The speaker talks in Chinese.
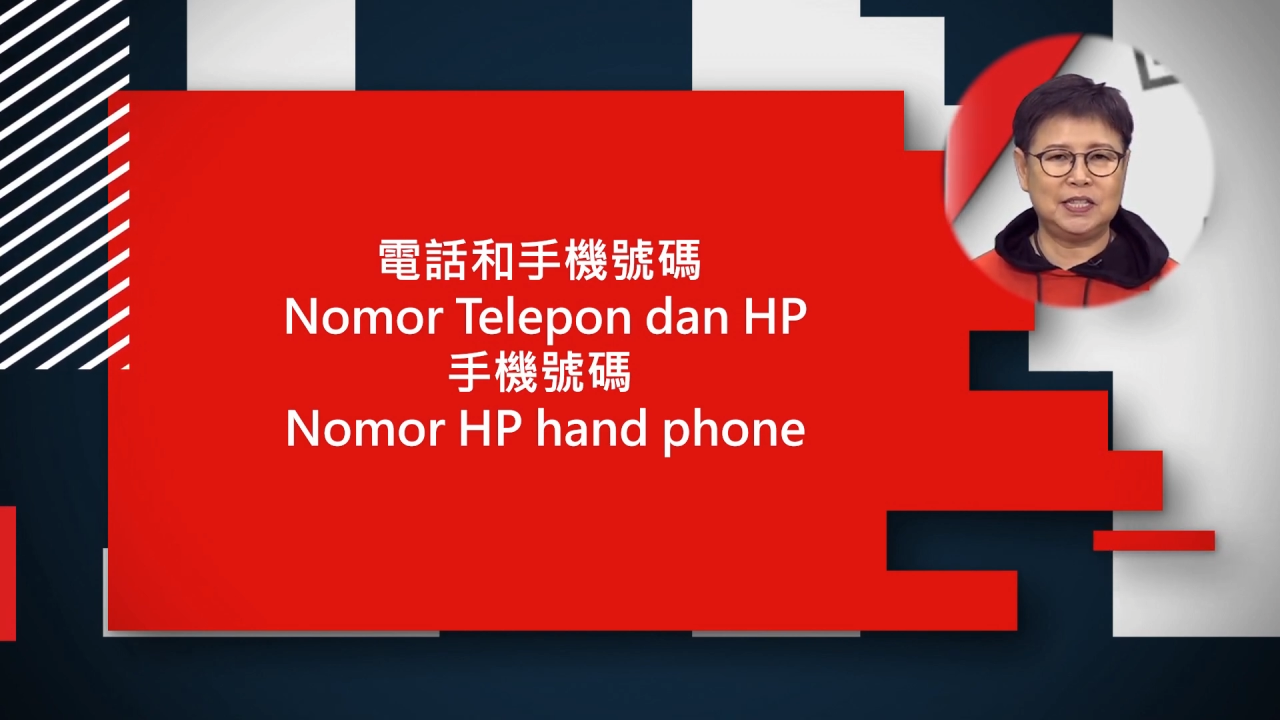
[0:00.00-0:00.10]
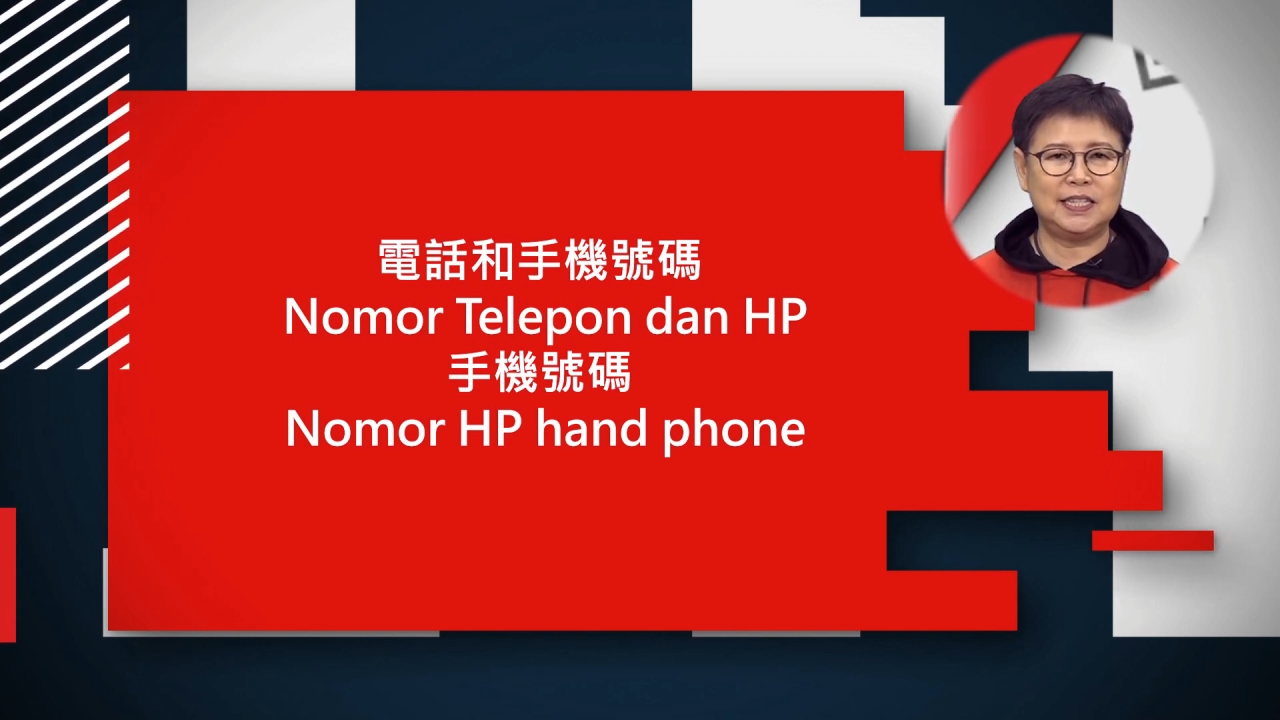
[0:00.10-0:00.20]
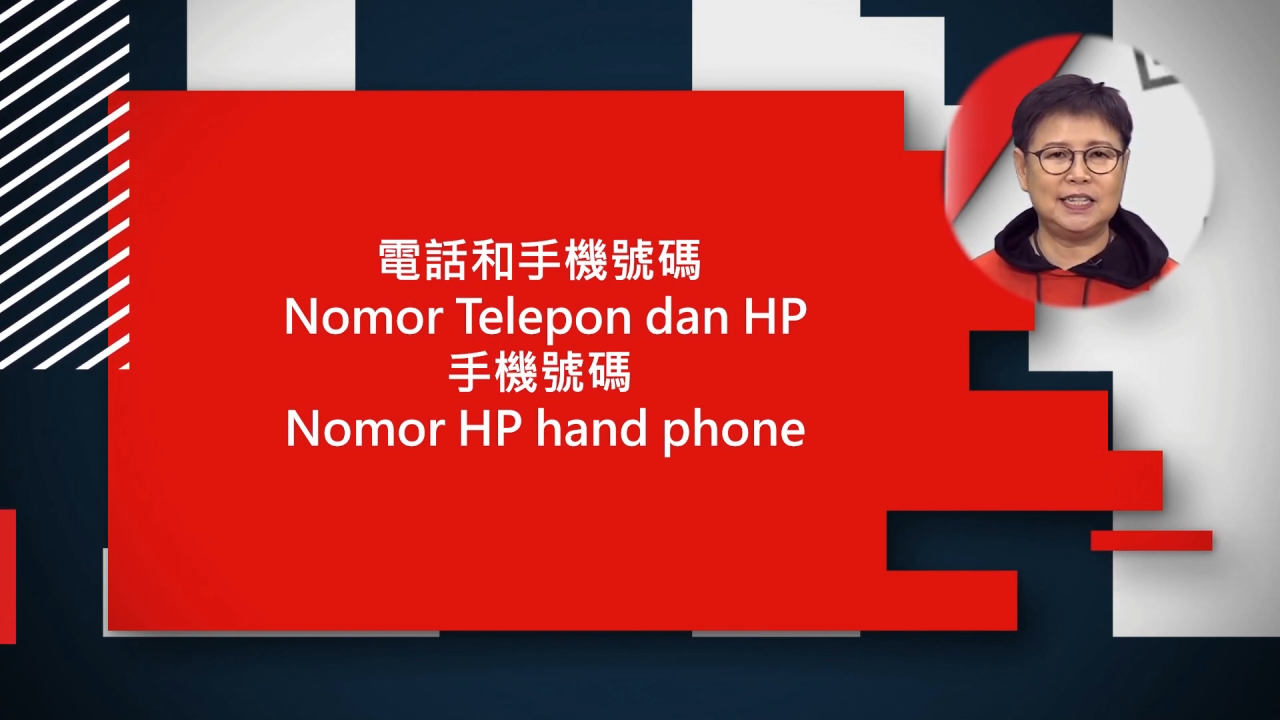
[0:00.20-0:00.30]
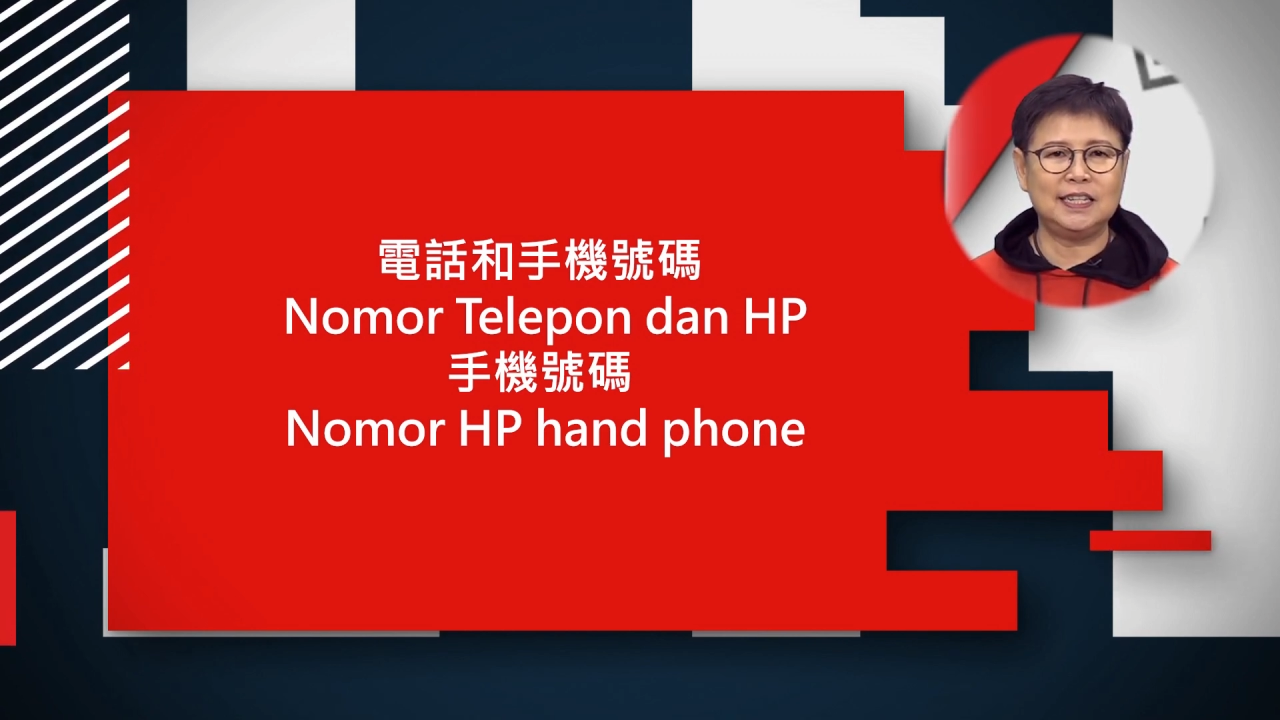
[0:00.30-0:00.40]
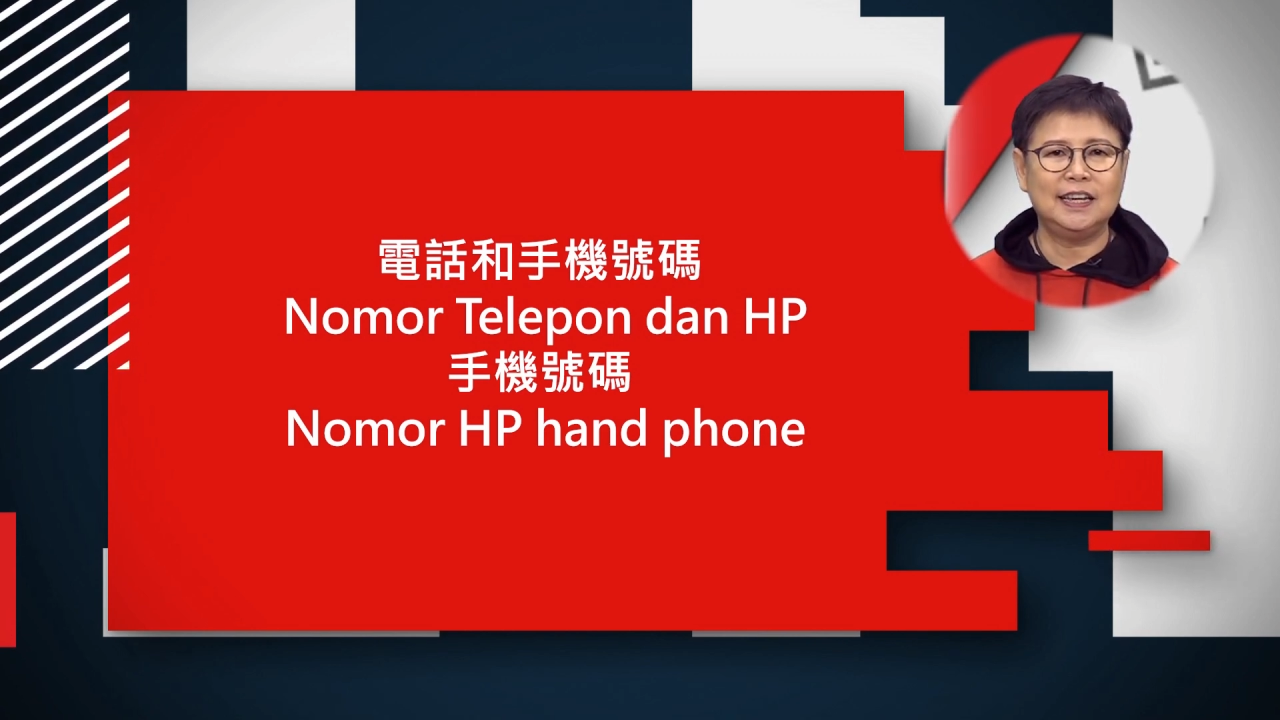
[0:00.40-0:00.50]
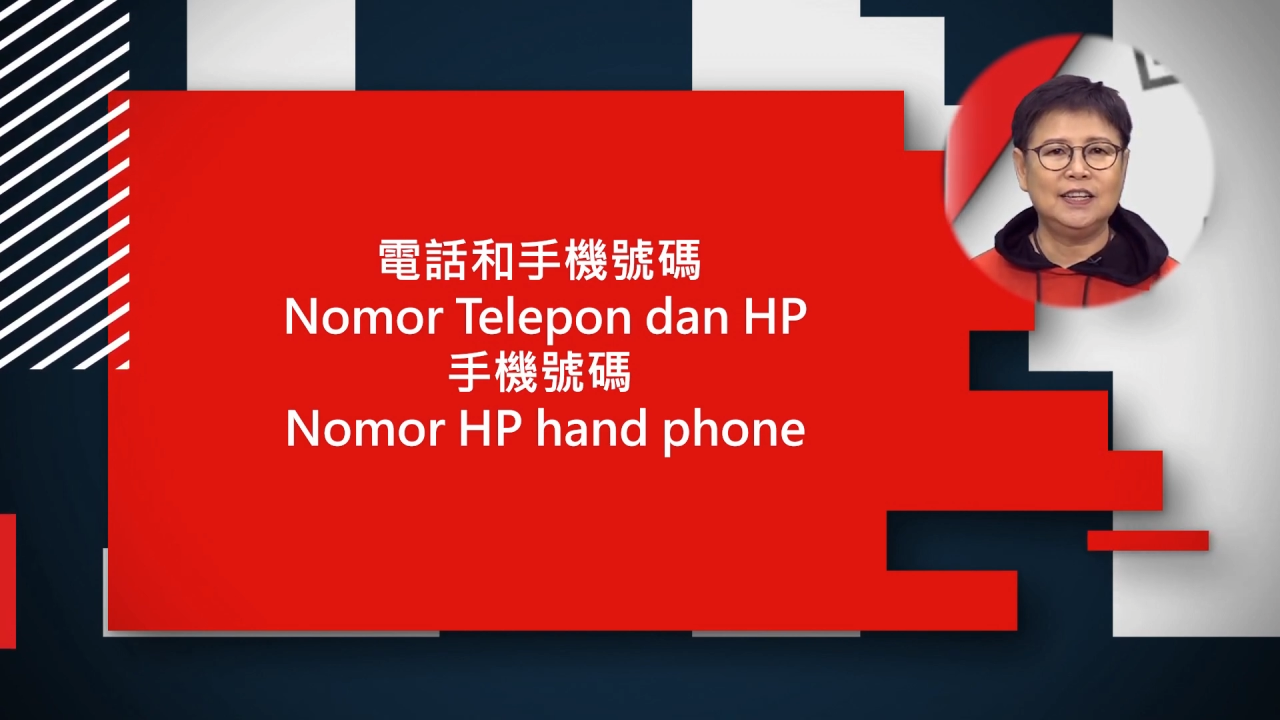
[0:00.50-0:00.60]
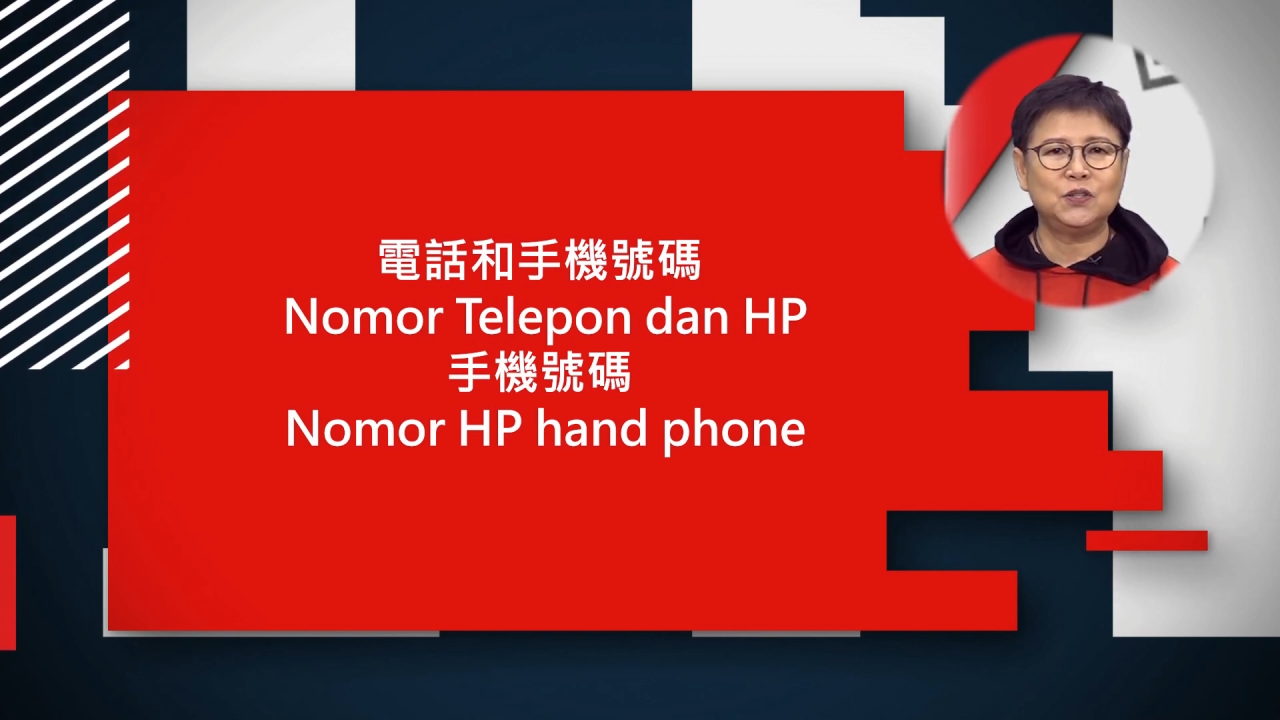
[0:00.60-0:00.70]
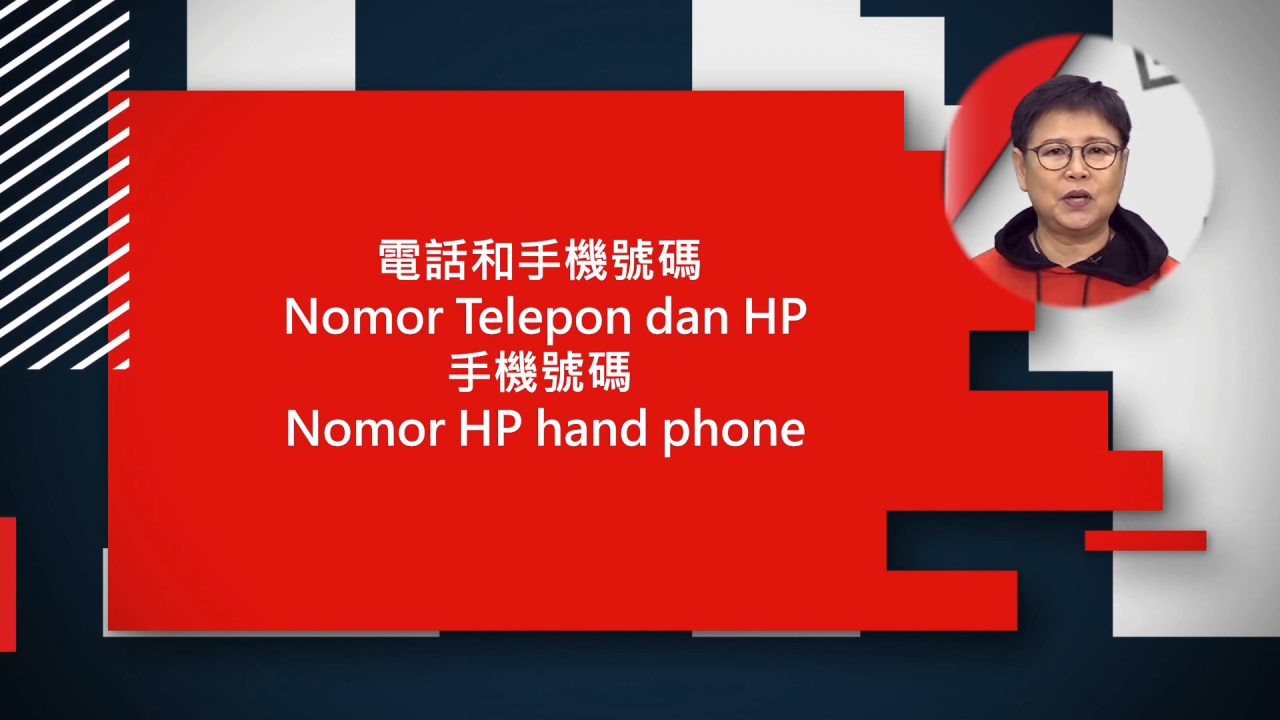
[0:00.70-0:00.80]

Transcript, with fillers: 机，